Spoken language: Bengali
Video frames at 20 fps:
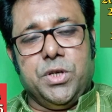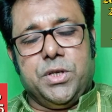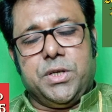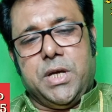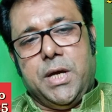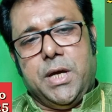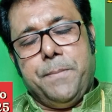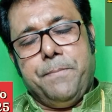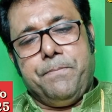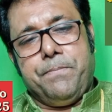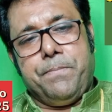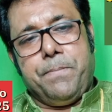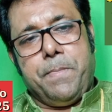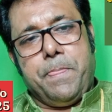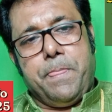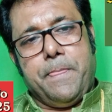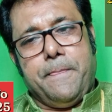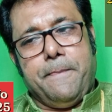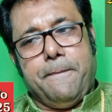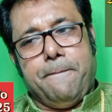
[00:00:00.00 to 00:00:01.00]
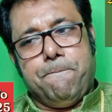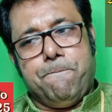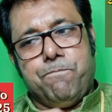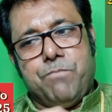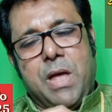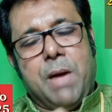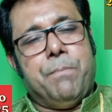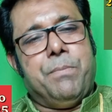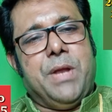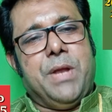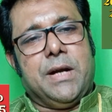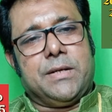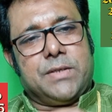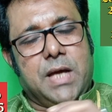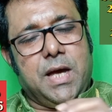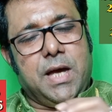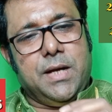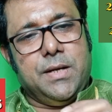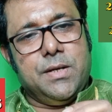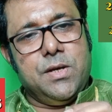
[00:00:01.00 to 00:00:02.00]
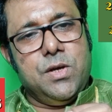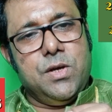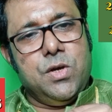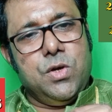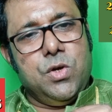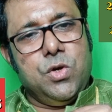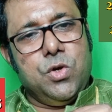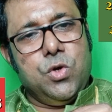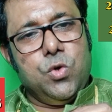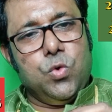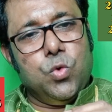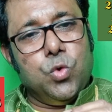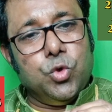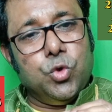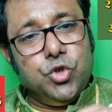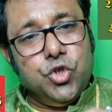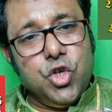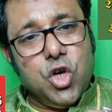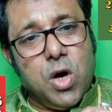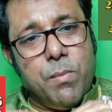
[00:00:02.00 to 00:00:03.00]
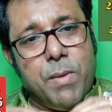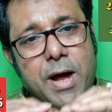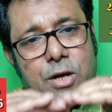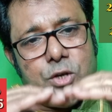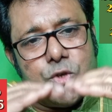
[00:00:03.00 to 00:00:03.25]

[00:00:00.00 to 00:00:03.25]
তাহলে আপনি এক কাজ করুন পূর্ব দিকে